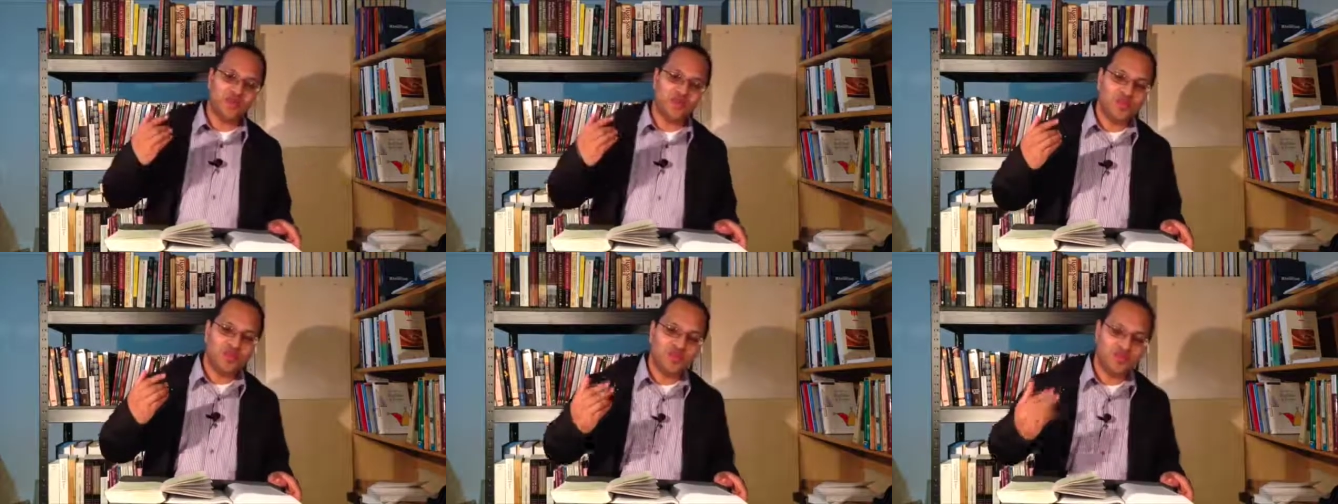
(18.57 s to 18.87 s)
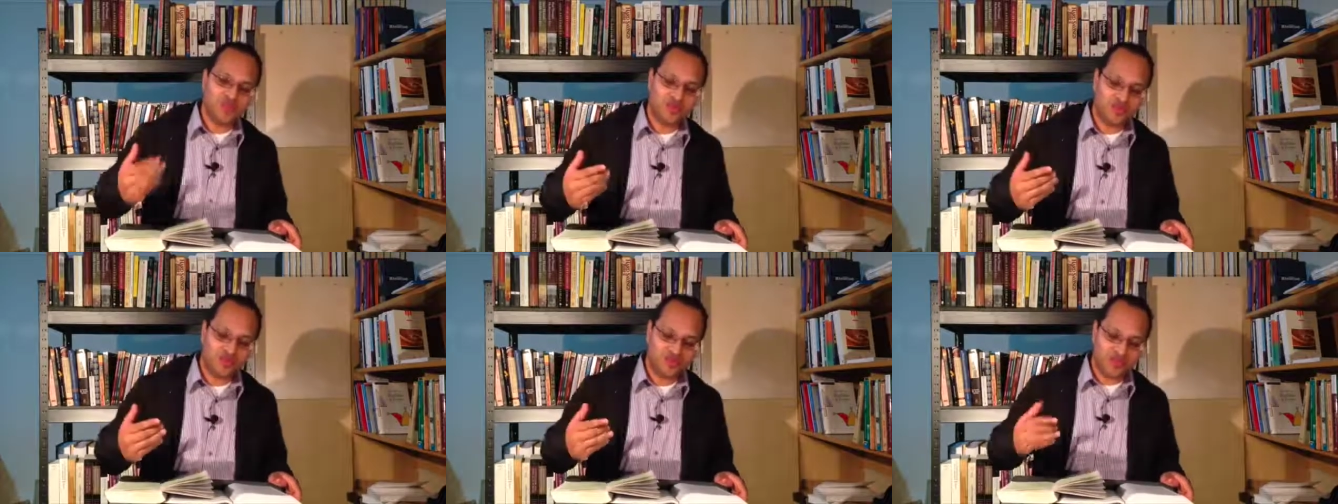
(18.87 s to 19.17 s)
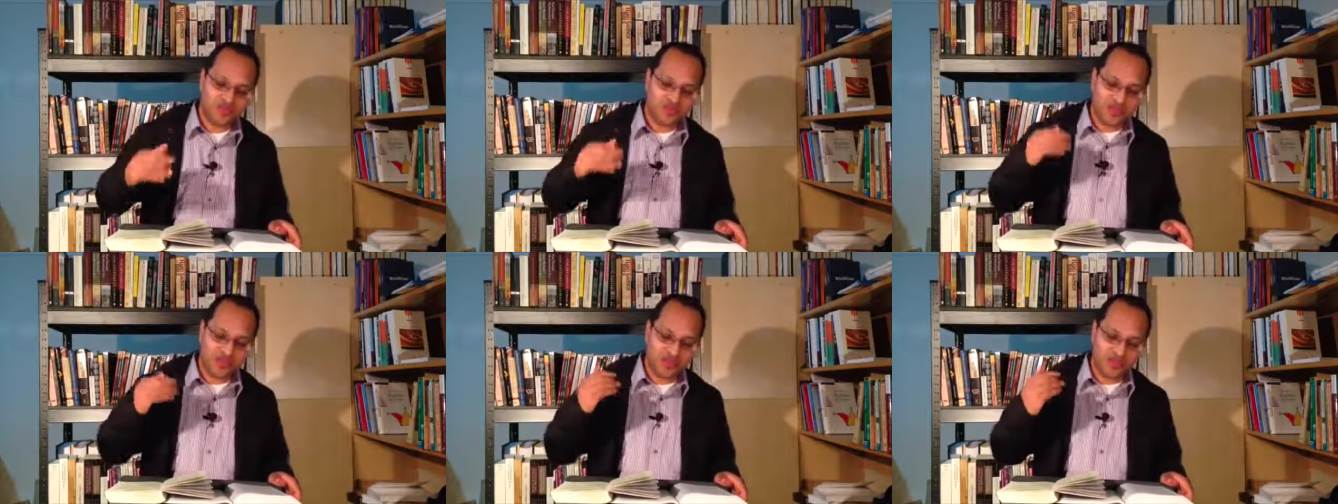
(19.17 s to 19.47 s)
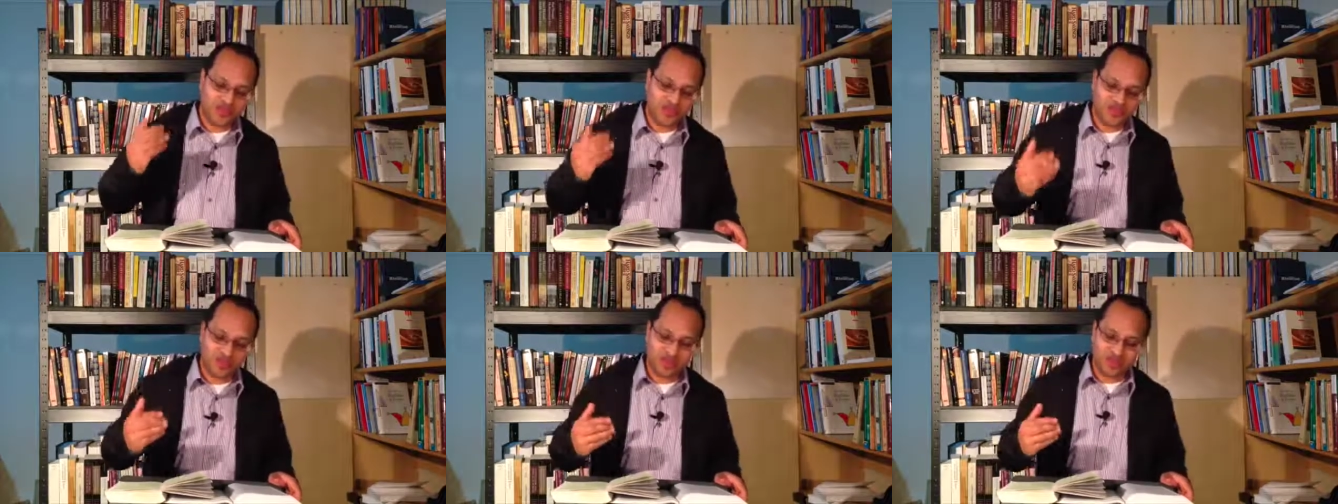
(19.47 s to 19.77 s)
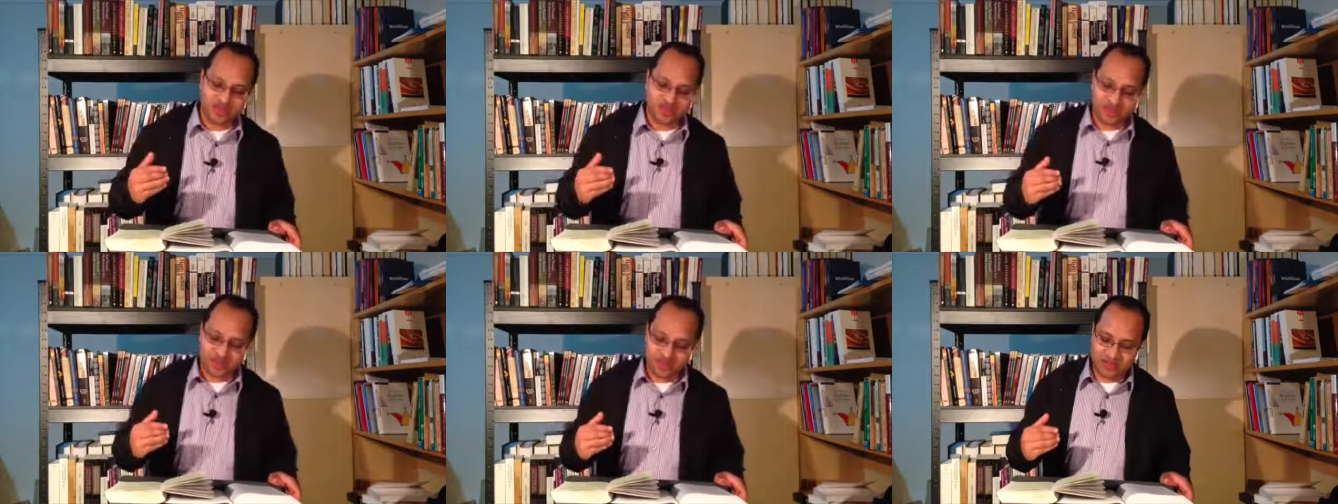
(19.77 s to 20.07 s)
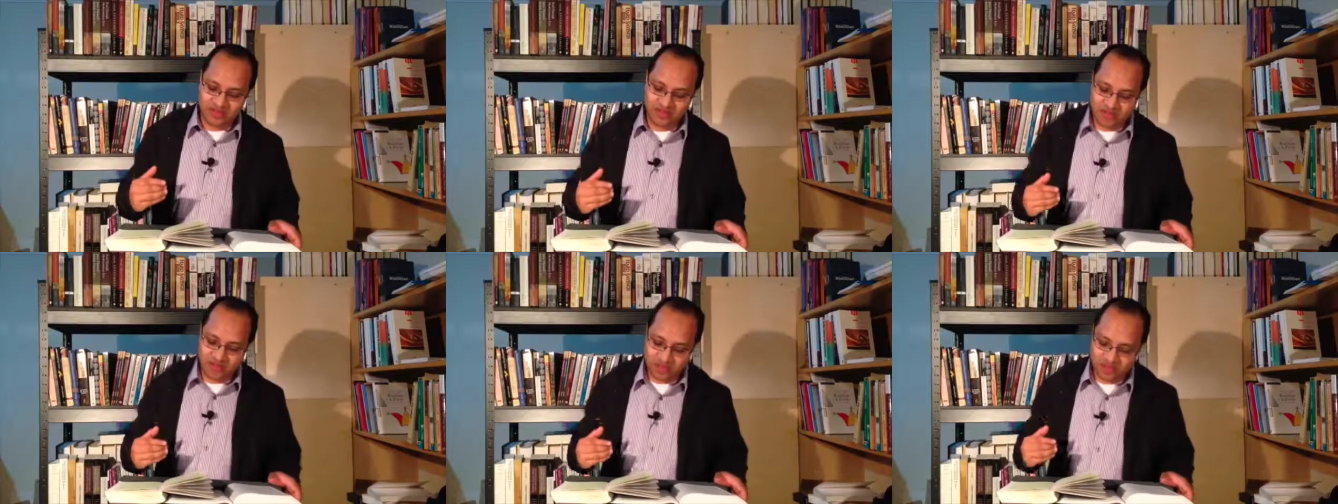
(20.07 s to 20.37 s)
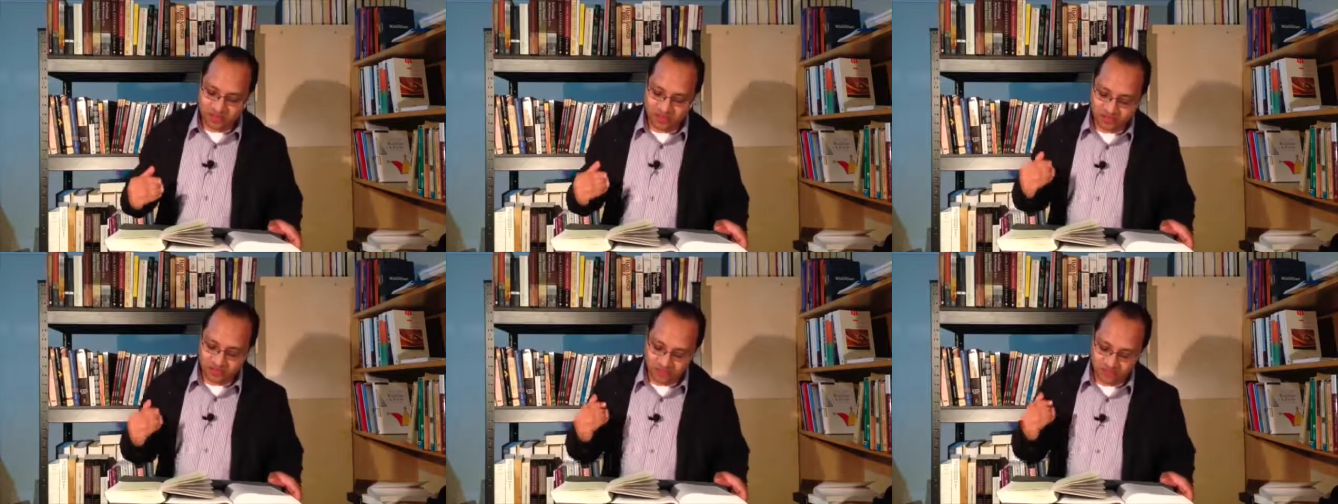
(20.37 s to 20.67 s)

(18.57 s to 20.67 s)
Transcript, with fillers: muchas objeciones y estas son las dos